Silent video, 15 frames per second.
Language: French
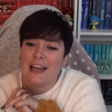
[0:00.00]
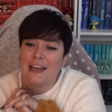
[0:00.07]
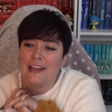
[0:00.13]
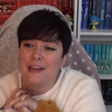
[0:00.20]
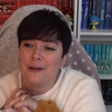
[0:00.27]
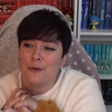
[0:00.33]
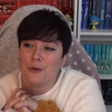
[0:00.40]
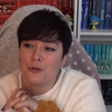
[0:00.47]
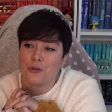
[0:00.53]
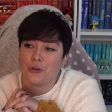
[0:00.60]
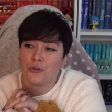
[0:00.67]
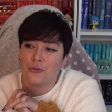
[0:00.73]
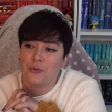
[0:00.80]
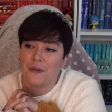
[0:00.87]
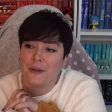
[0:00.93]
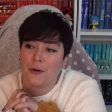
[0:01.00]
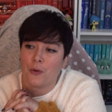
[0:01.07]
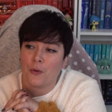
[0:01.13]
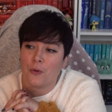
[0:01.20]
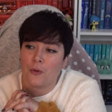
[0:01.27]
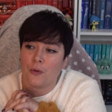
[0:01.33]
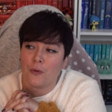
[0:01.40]
Et aujourd'hui,
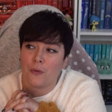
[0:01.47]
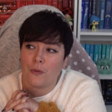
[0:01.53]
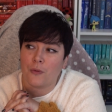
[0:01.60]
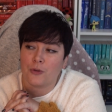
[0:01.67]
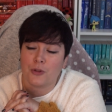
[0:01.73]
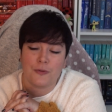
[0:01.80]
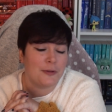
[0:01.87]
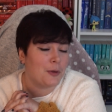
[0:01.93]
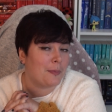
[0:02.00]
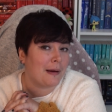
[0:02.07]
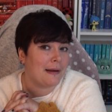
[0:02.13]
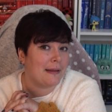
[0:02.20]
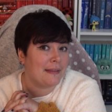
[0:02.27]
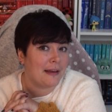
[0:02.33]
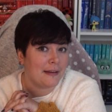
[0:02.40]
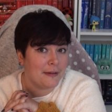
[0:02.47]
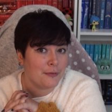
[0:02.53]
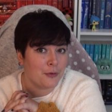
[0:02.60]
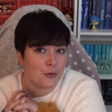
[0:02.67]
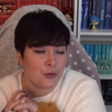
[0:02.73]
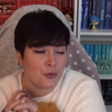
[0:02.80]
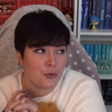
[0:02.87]
je vais te parler d'un
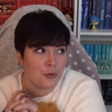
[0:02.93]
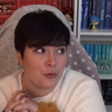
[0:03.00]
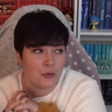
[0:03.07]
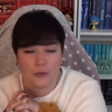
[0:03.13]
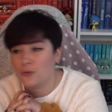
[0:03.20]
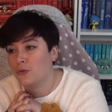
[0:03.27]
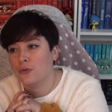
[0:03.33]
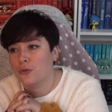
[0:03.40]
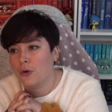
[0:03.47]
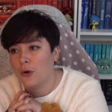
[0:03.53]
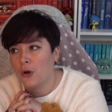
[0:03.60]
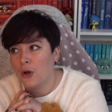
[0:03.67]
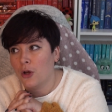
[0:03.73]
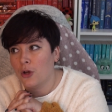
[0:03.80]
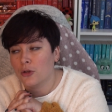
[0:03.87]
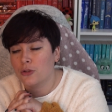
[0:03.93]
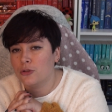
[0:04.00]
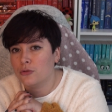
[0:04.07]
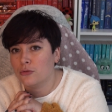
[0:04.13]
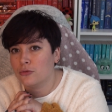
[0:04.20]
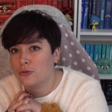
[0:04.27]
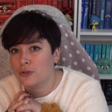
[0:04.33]
livre que,
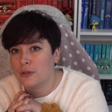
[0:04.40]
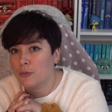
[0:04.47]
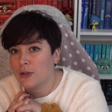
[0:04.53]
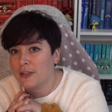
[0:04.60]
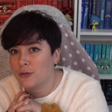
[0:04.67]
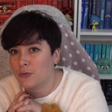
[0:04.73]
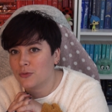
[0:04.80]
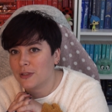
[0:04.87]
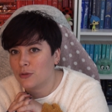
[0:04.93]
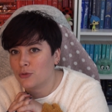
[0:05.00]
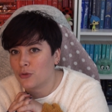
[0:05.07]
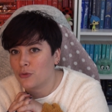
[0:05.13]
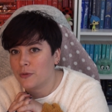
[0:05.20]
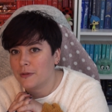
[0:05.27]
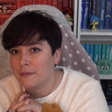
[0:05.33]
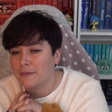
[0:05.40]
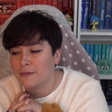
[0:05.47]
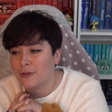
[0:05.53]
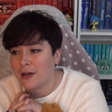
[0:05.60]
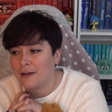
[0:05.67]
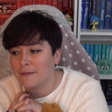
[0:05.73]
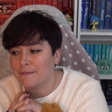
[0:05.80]
que... c'est moi qui conseille aujourd'hui.
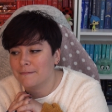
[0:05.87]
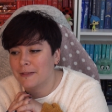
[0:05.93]
Voilà.